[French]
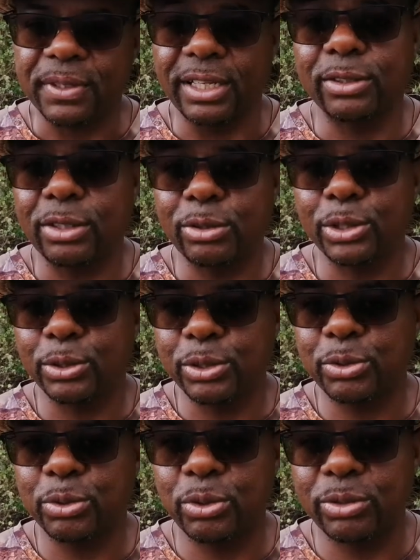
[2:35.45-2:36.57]
Et donc
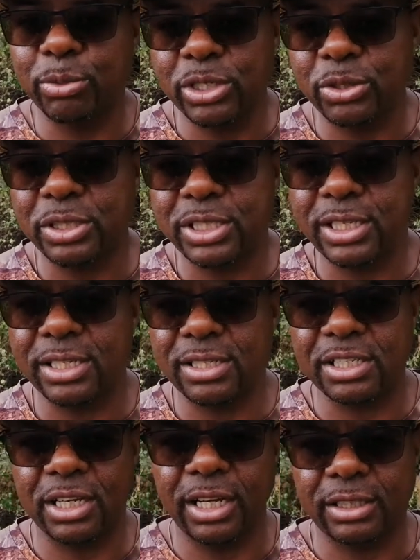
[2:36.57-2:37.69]
aujourd'hui, moi je l'utilise, la
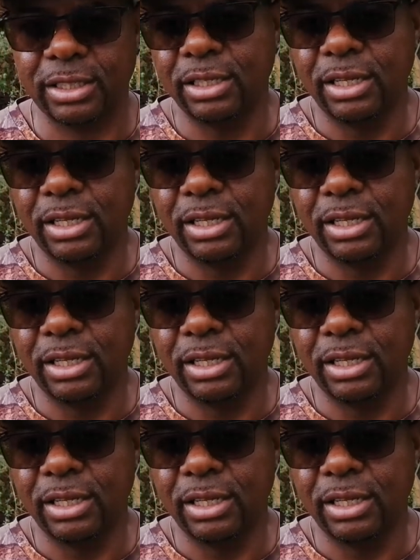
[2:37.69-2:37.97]
charrette,